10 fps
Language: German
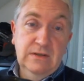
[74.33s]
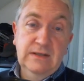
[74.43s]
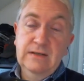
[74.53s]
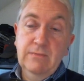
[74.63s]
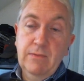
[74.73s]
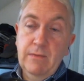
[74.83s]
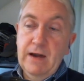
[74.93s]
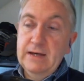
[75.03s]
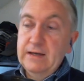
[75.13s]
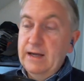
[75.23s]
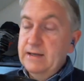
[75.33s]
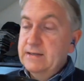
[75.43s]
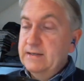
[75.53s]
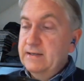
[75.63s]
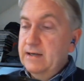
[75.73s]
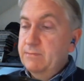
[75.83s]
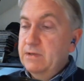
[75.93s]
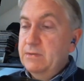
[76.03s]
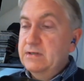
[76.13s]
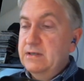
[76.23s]
Die, die wir beim ID3 gesehen haben,
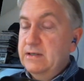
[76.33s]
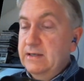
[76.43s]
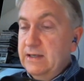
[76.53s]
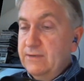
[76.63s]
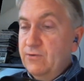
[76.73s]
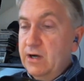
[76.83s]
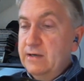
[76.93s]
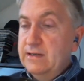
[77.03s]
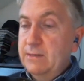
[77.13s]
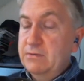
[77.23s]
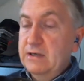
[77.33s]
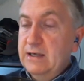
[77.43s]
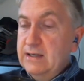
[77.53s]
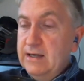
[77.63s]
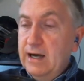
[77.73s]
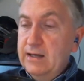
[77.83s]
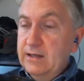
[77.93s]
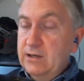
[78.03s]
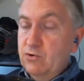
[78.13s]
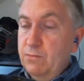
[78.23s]
nämlich sind hier nicht vorhanden. Ich habe eine richtige
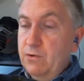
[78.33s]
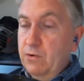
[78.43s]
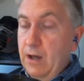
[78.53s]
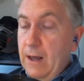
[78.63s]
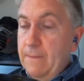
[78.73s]
Anhängerkupplung,